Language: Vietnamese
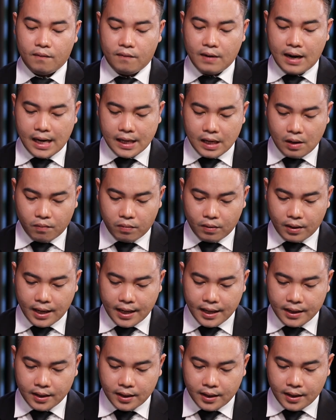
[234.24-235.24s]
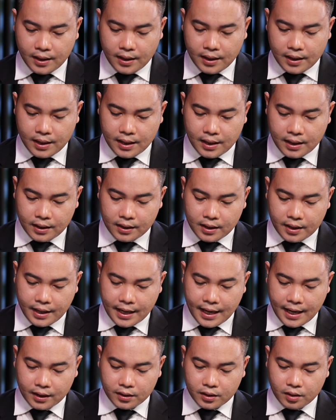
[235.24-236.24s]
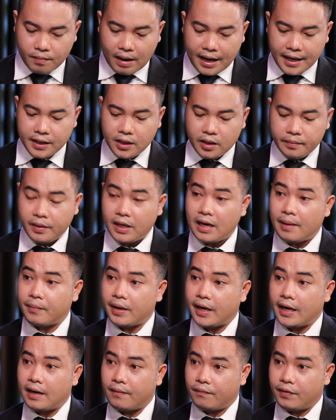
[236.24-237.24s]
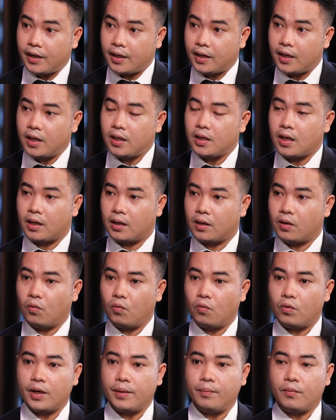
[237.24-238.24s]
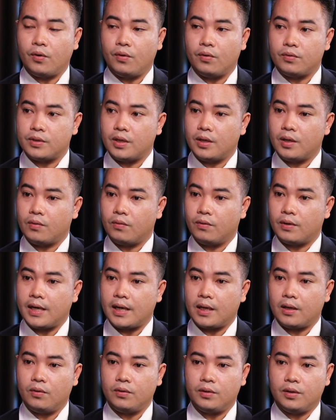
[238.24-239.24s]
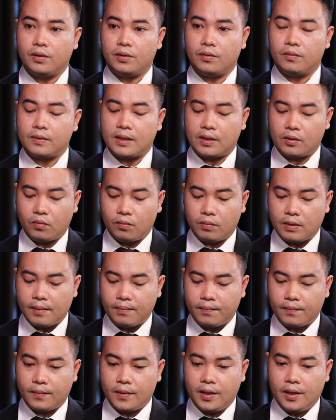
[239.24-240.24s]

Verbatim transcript: và trong cái à, thời hạn từ 7 tới 15 ngày làm việc khi nhận đủ cái bộ hồ sơ của các đối tượng chúng ta cung cấp